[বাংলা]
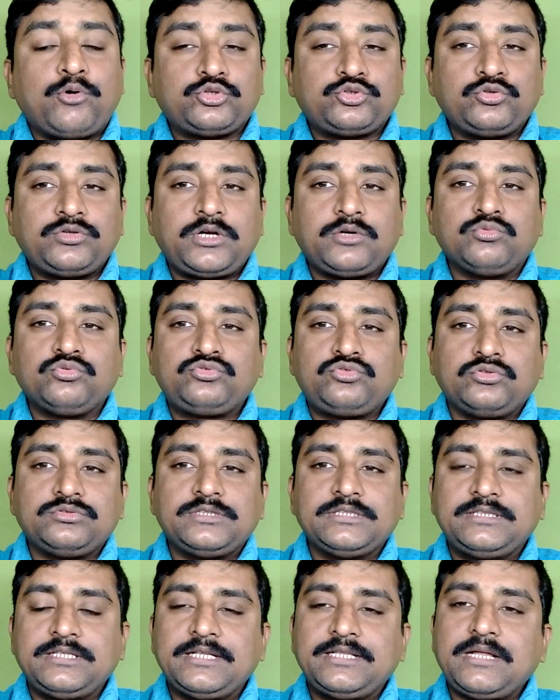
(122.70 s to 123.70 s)
প্রশ্নটার উত্তর
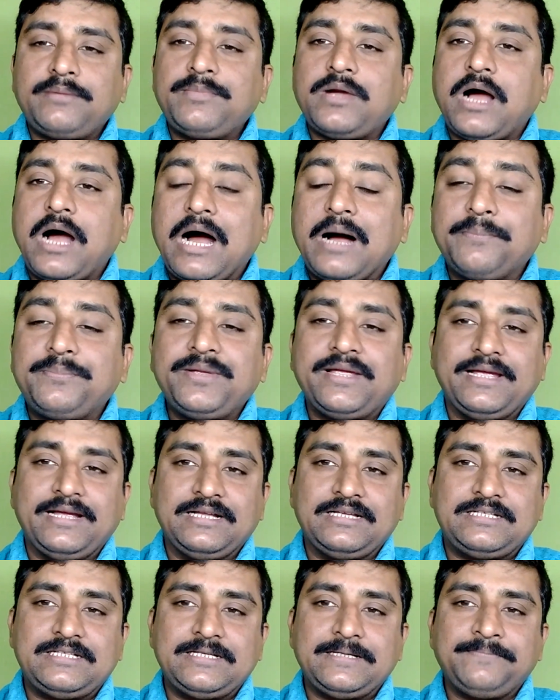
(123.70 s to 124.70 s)
দিতে দিতে আমি হাঁপিয়ে
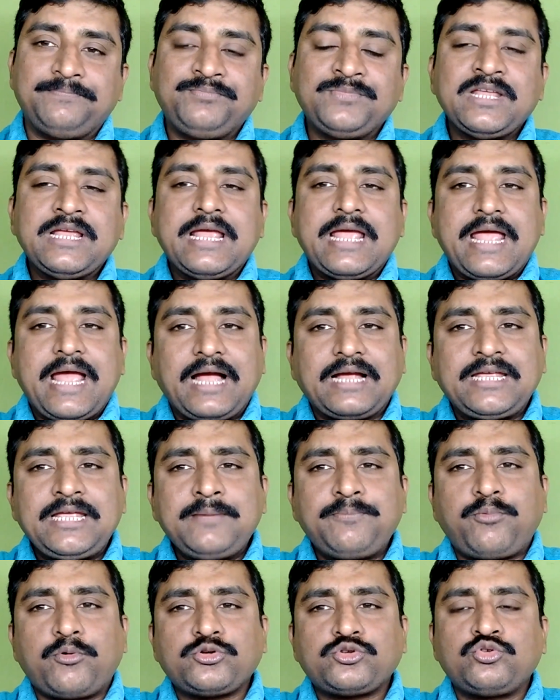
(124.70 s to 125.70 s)
গেছি
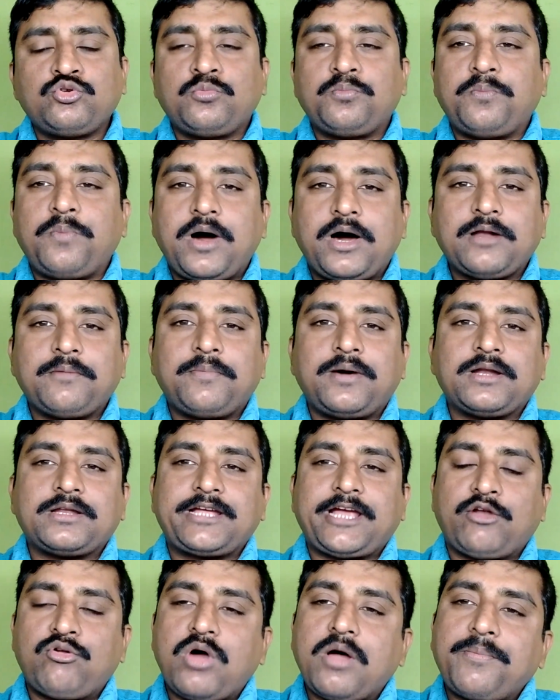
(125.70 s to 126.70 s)
একই প্রশ্ন বারবার
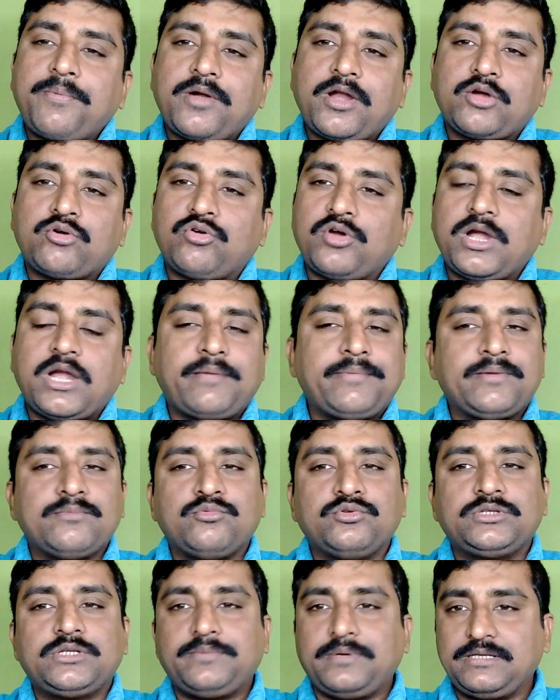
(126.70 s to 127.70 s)
কেন আপনারা করেন আমি
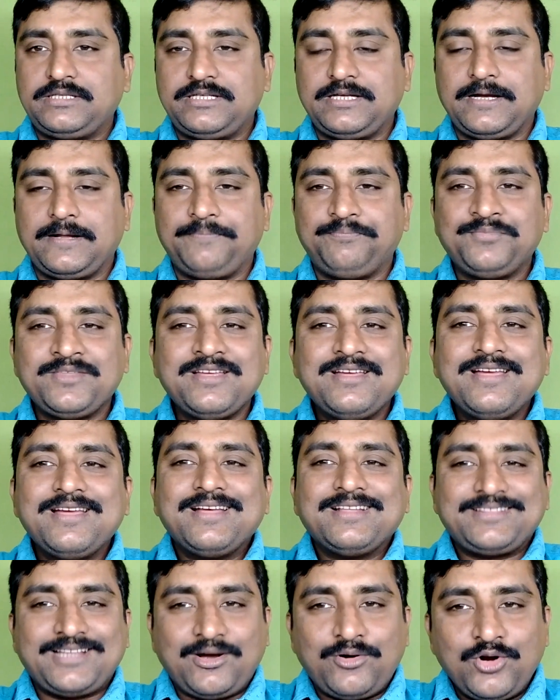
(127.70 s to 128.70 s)
বুঝতে পারছি না
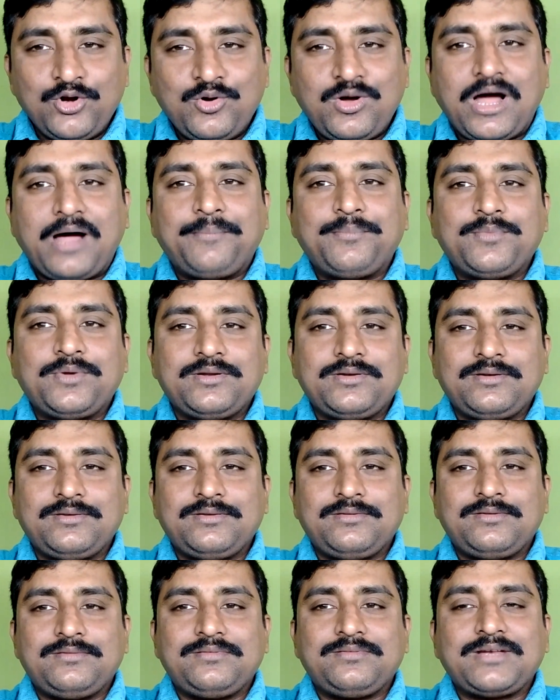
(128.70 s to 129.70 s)
তাহলেও
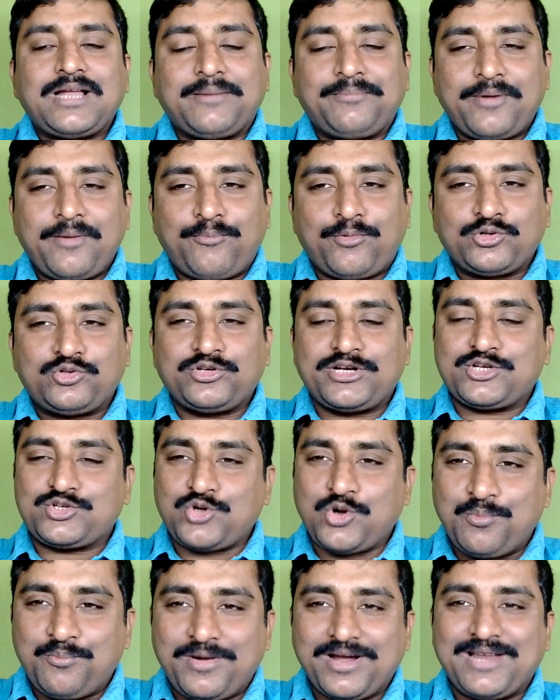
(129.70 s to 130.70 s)
আপনার প্রশ্নকে
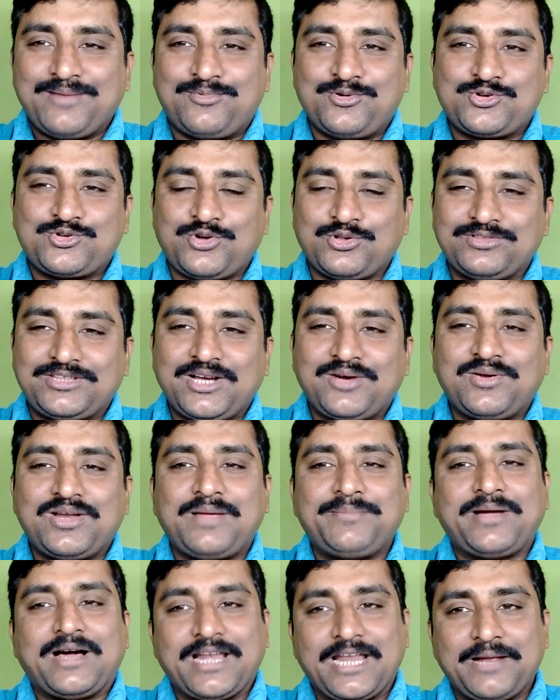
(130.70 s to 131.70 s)
সম্মান এবং শ্রদ্ধা করে
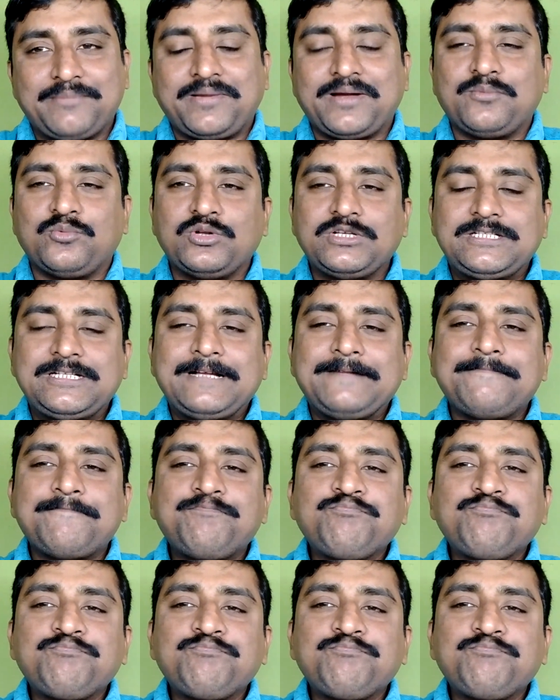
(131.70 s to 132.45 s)
আমি আরেকবার বলছি